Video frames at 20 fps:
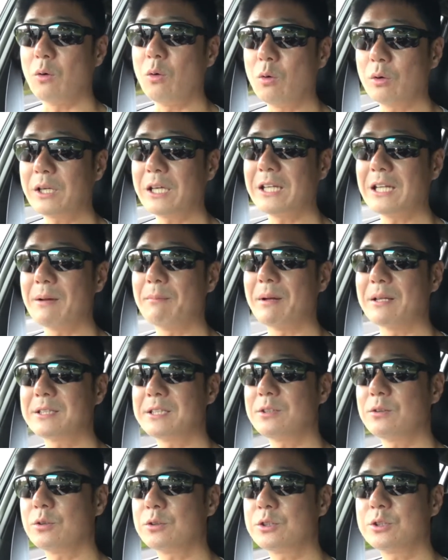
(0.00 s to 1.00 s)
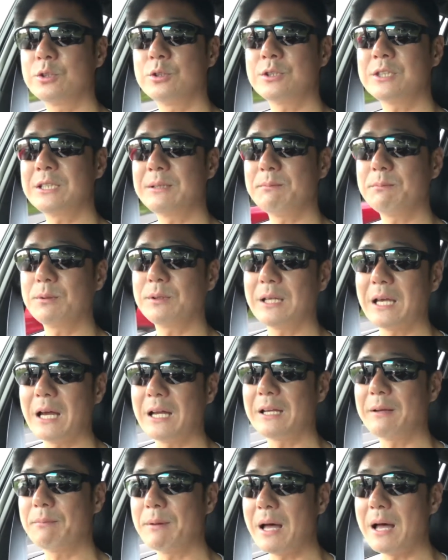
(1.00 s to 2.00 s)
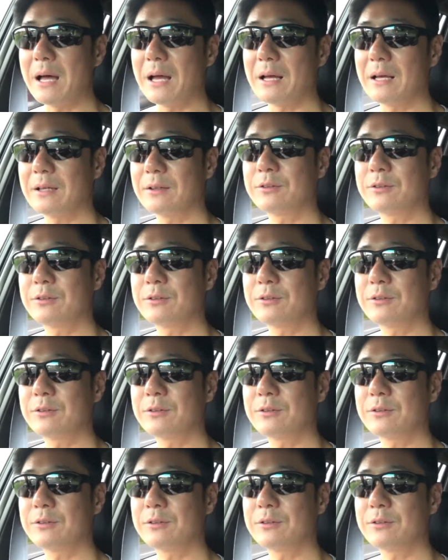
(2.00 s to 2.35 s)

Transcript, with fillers: 大きな町の中心部であれば